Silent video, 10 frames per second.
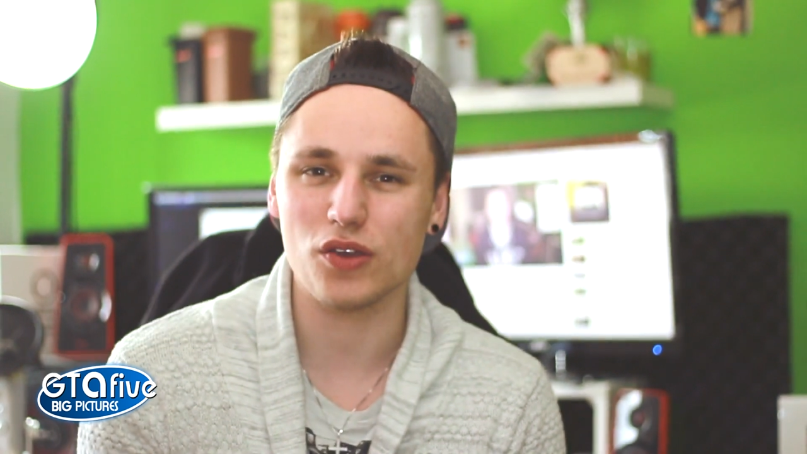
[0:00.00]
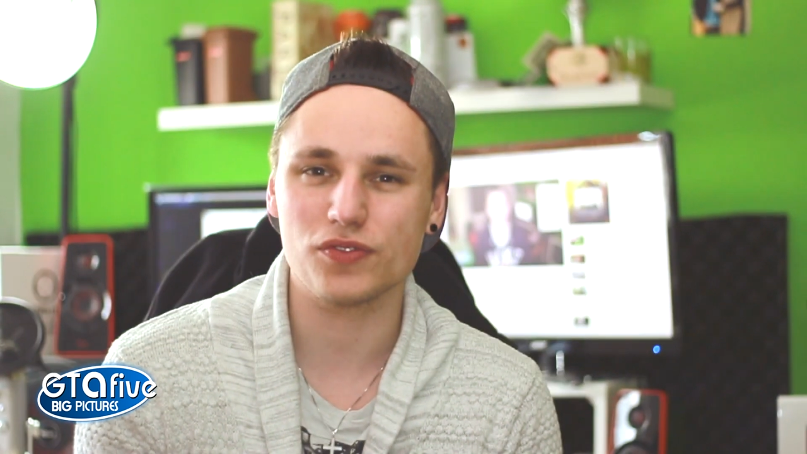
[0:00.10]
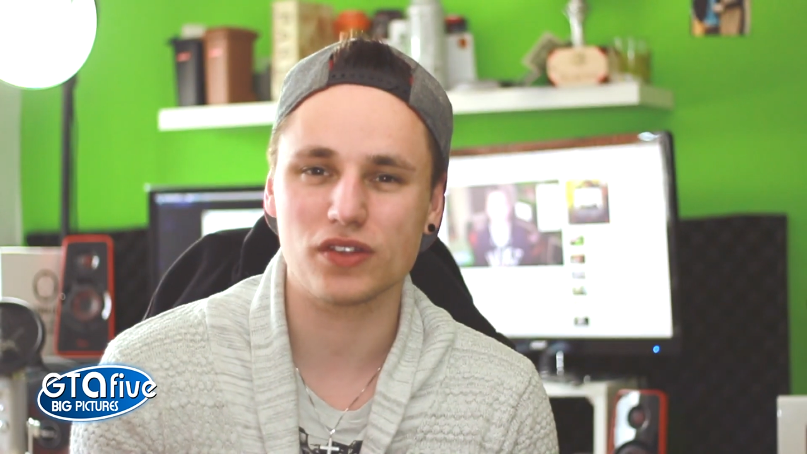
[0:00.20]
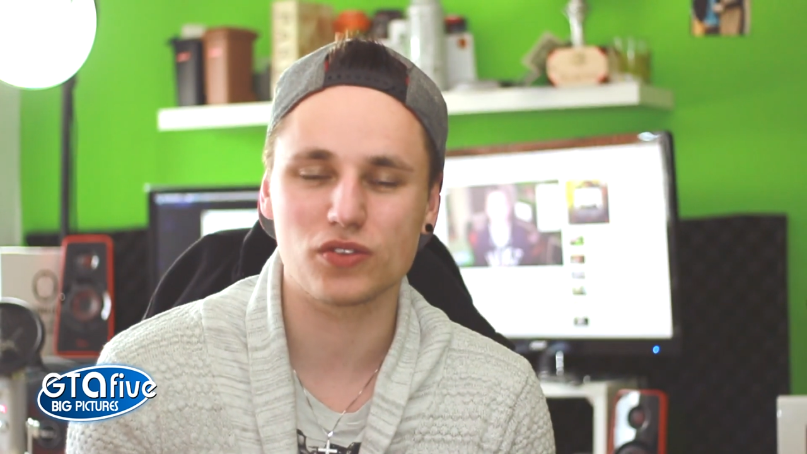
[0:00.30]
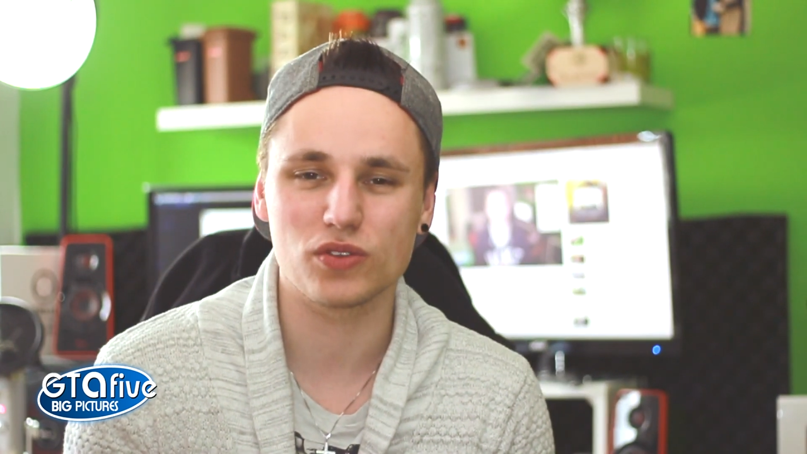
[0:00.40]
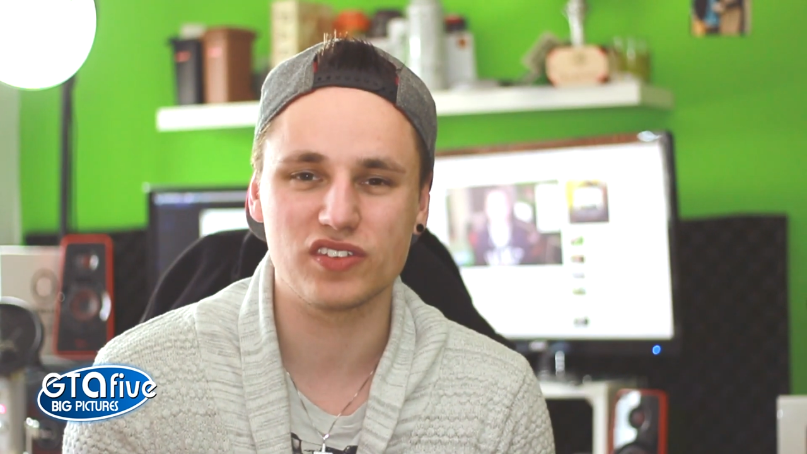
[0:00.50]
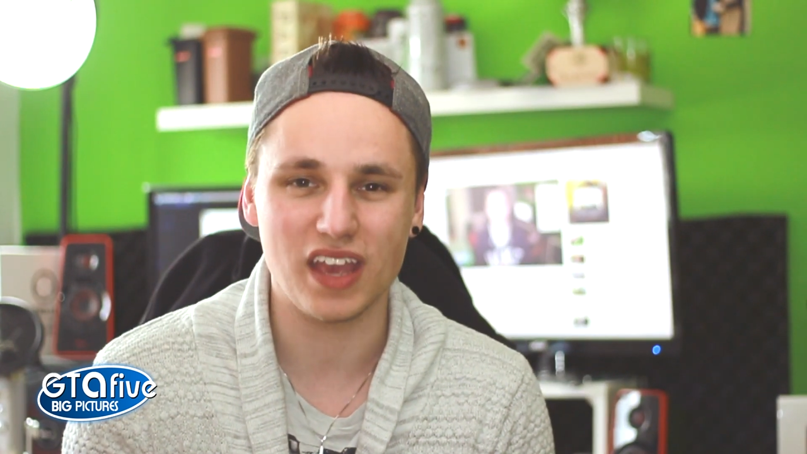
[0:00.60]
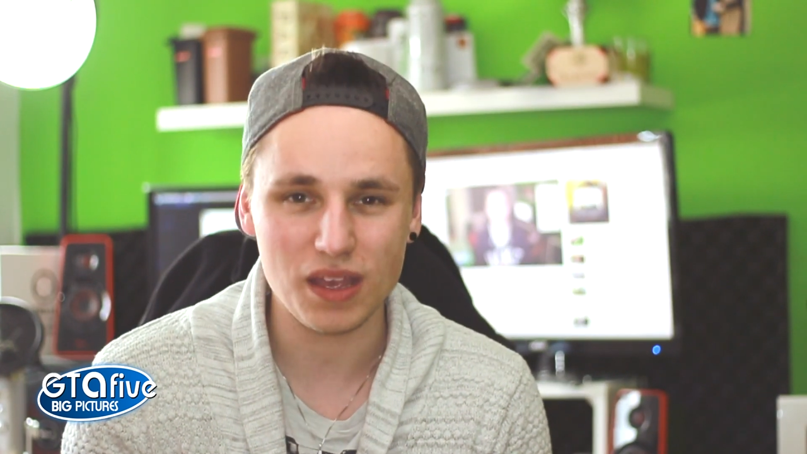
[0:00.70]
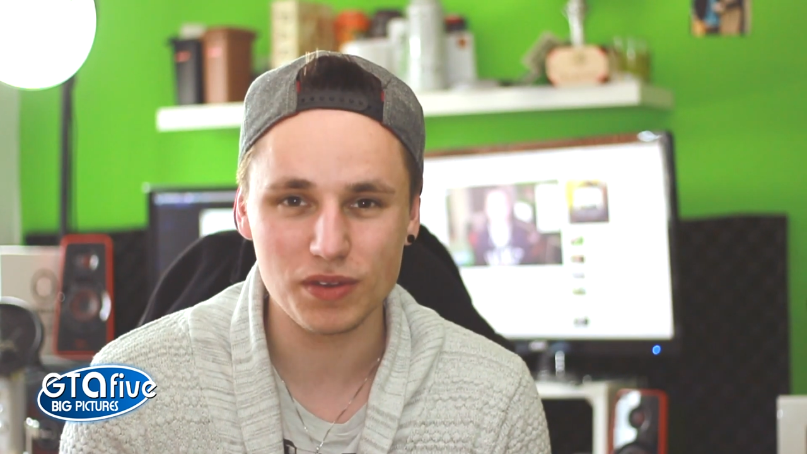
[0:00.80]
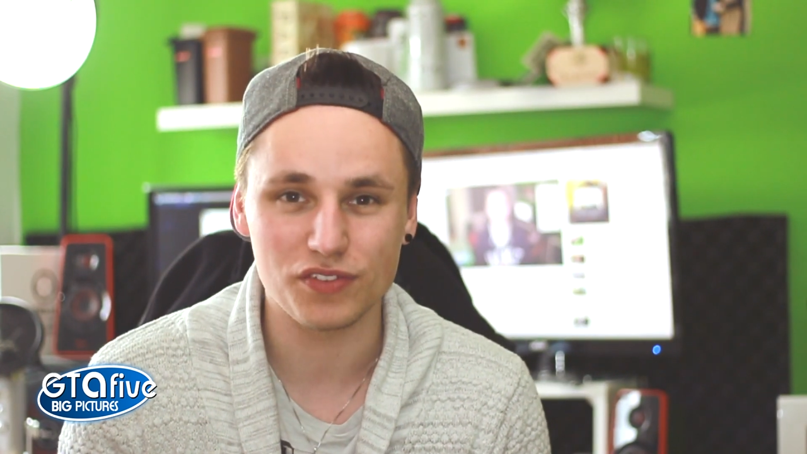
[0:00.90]
öfters so
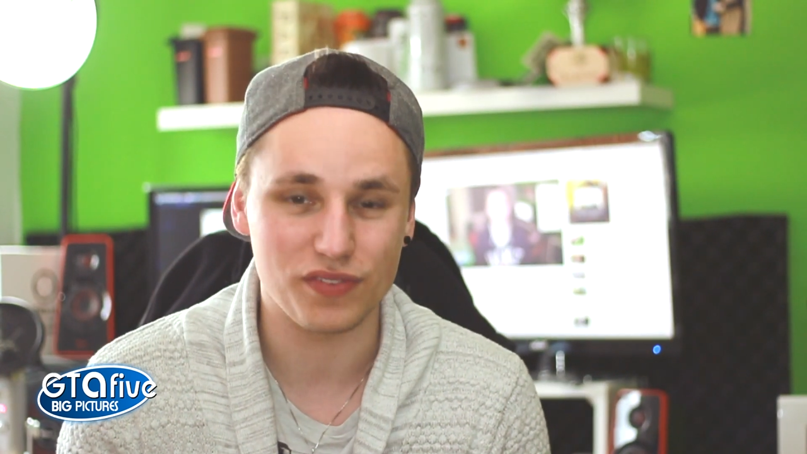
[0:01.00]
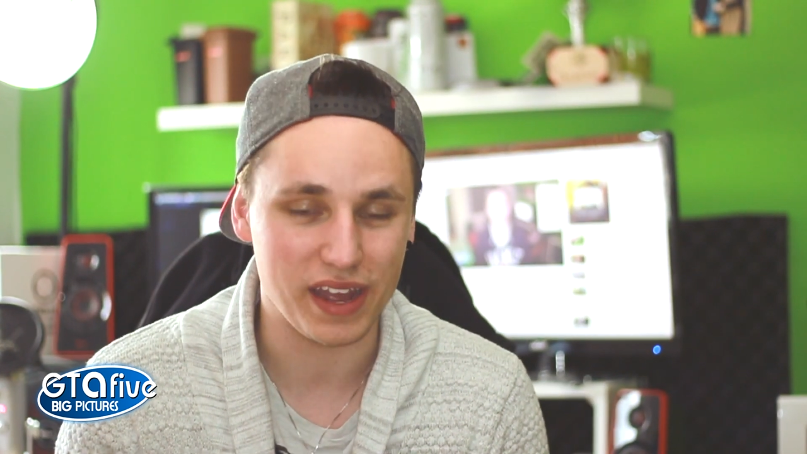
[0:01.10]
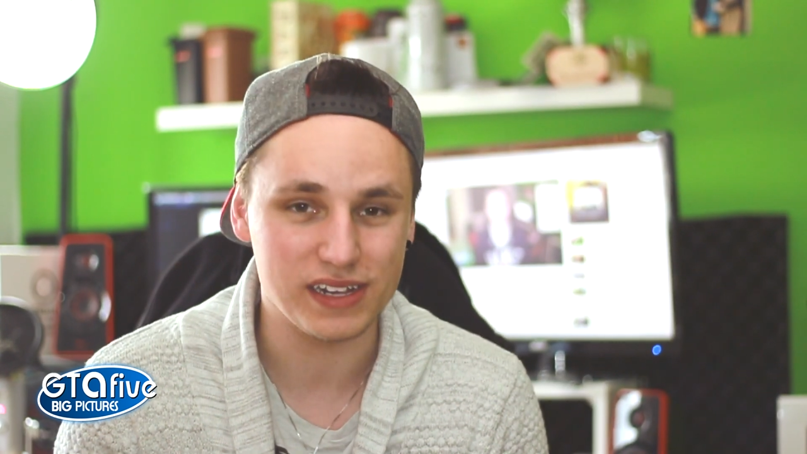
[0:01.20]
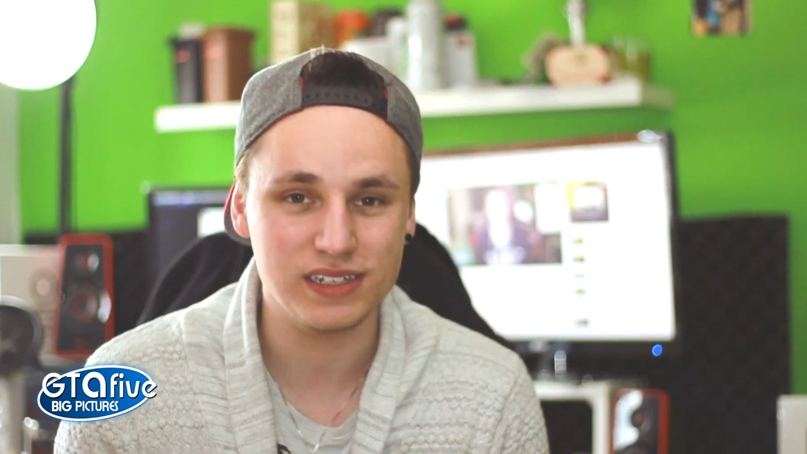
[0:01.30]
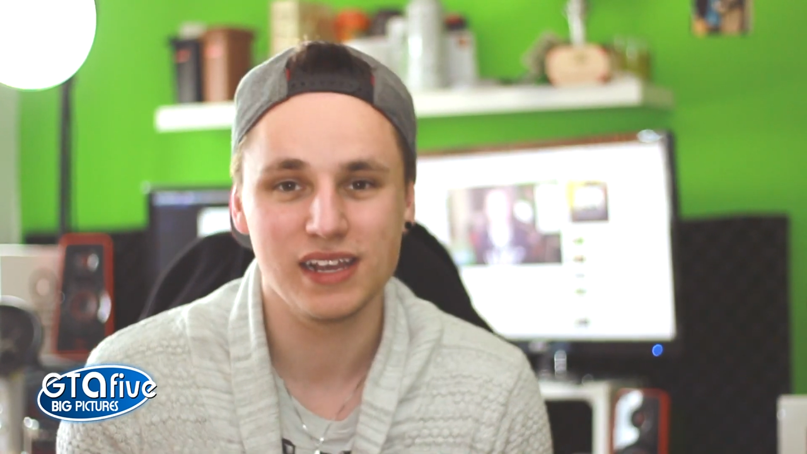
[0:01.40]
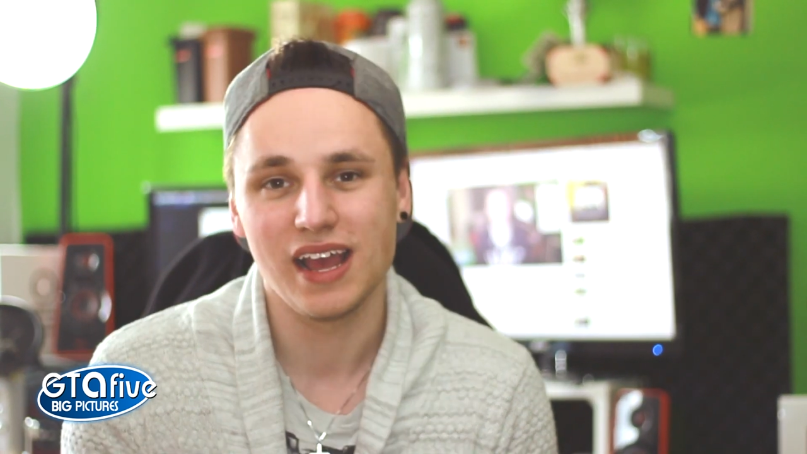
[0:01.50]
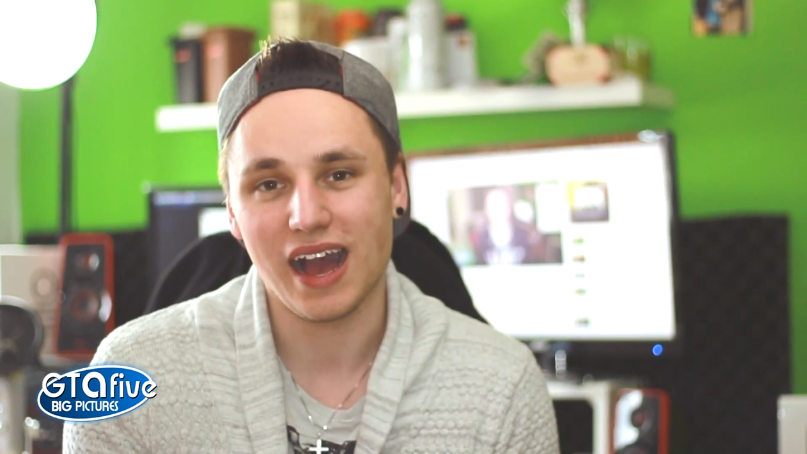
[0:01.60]
Themen wählen,